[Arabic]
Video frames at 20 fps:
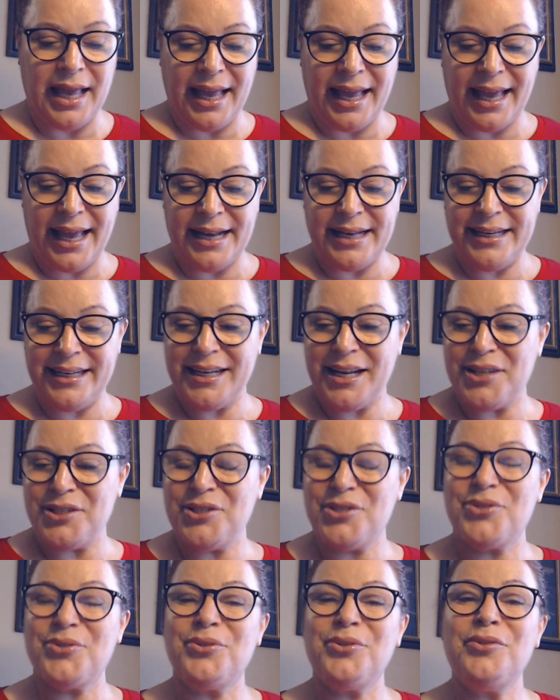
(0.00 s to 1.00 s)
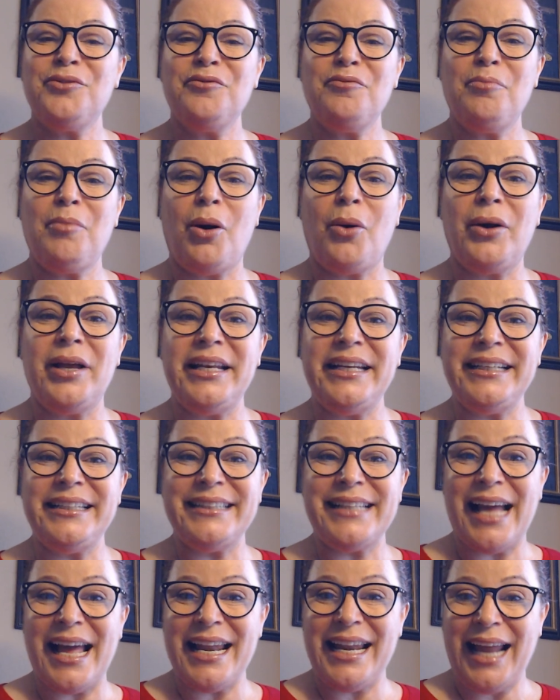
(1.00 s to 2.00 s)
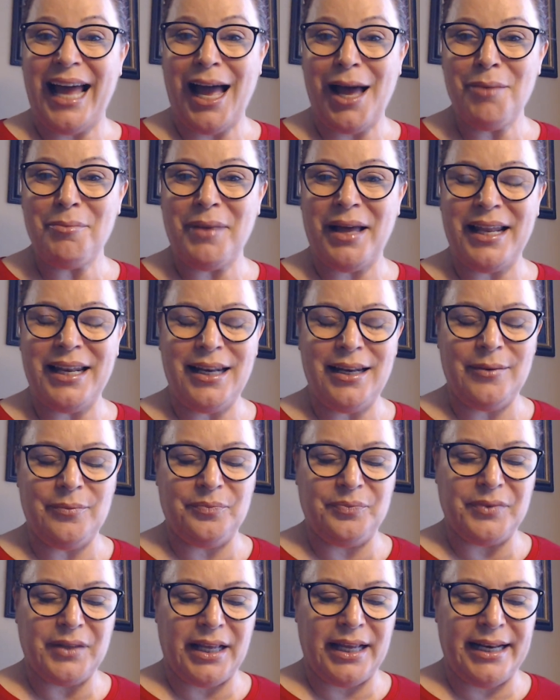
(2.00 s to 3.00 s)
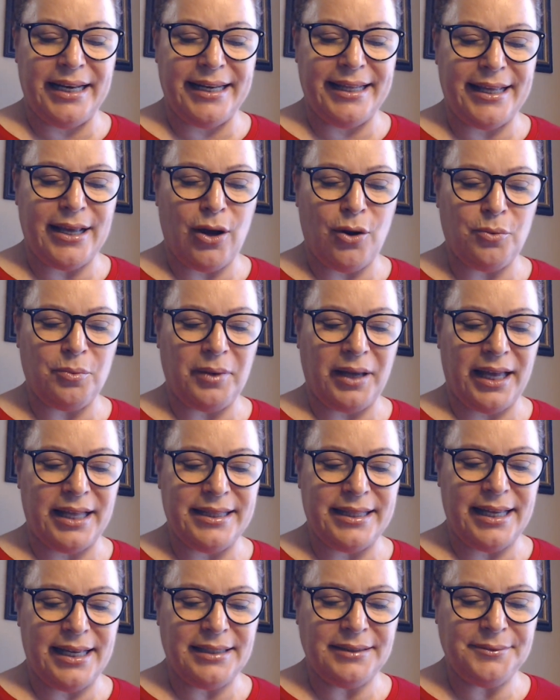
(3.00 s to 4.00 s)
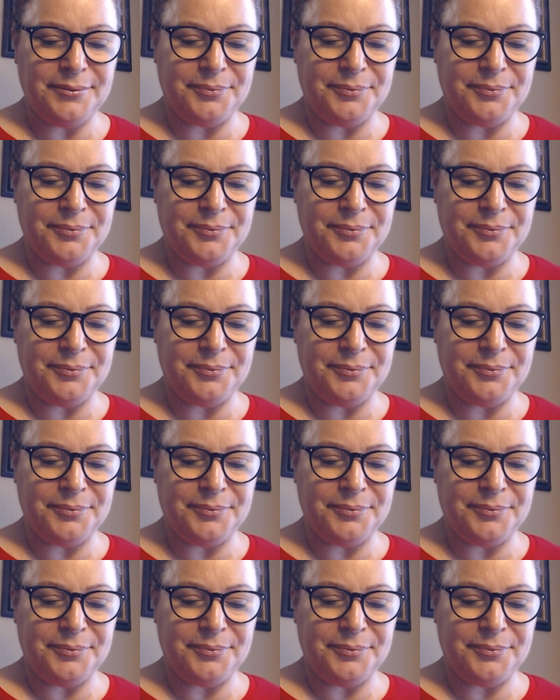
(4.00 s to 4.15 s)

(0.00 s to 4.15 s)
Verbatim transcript: خلينا نشوف مواليد الحمل ليوم غدا